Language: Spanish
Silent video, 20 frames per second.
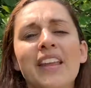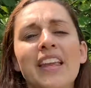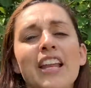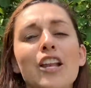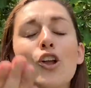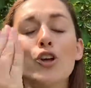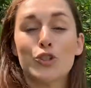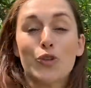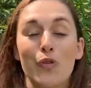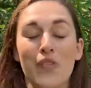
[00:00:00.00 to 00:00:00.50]

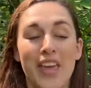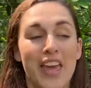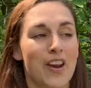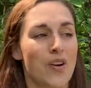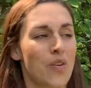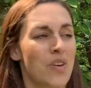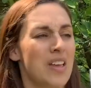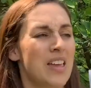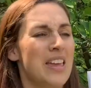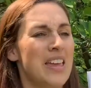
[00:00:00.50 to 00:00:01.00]
Lo subieron
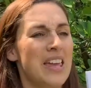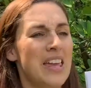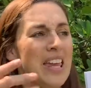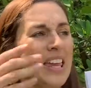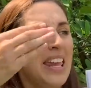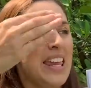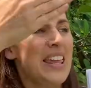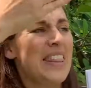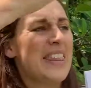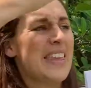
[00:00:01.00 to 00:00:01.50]

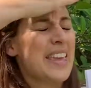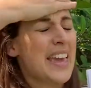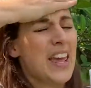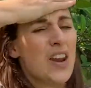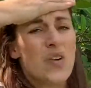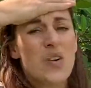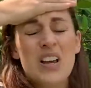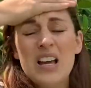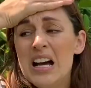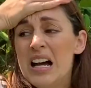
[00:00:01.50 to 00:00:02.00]
y
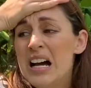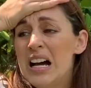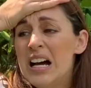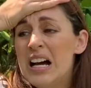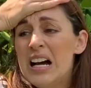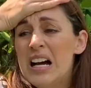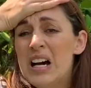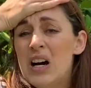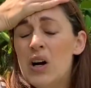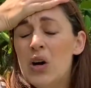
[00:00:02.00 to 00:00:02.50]
dijeron, ah,
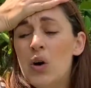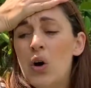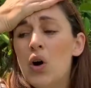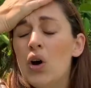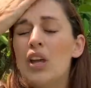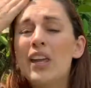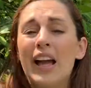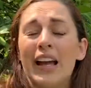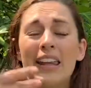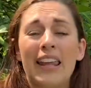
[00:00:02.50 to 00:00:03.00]

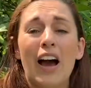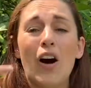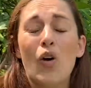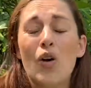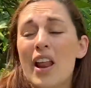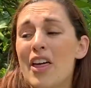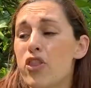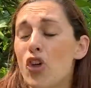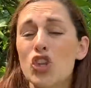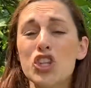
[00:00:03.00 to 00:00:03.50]
oigan, ¿y
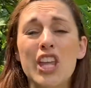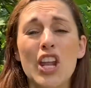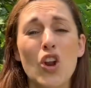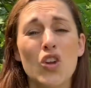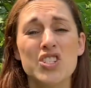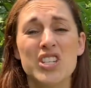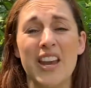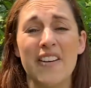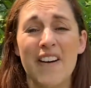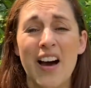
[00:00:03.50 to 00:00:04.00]
ahora dónde lo
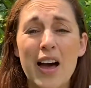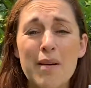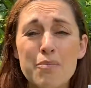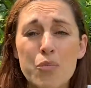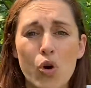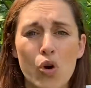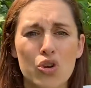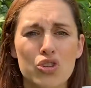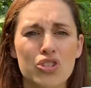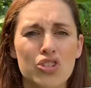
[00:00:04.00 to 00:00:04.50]

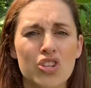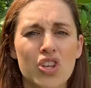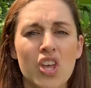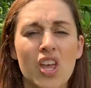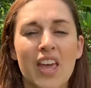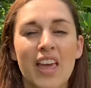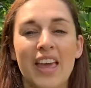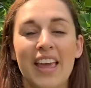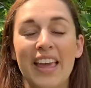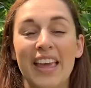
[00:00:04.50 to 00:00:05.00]
llevamos?
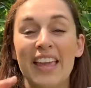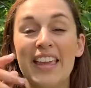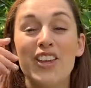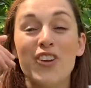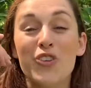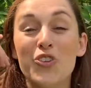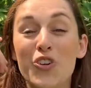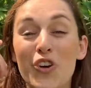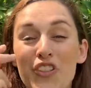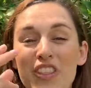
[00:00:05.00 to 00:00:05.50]
Y
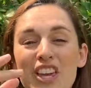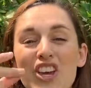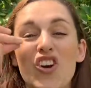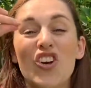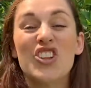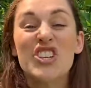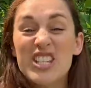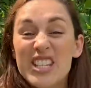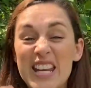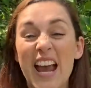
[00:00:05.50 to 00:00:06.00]
uno dijo,
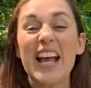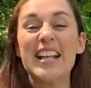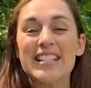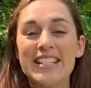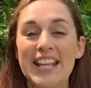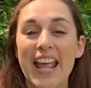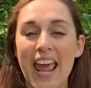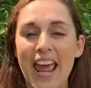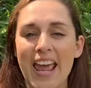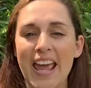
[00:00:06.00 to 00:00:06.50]
ya
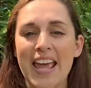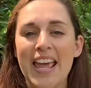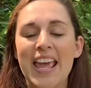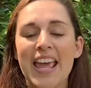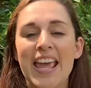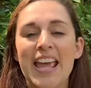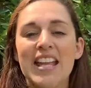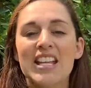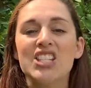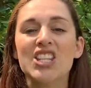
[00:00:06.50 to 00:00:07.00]
sé,
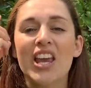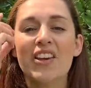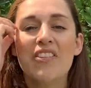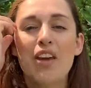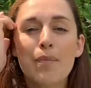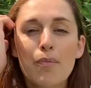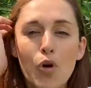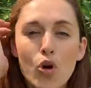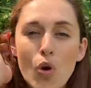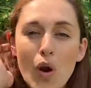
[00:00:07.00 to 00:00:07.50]

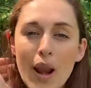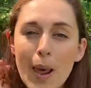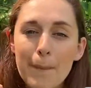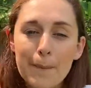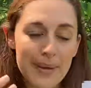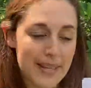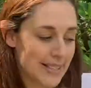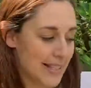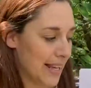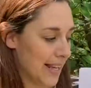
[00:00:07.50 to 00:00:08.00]
llevémoslo a la
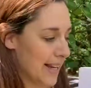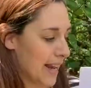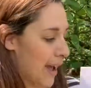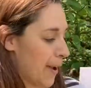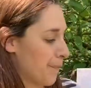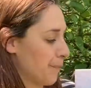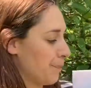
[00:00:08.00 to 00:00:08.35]
piscina.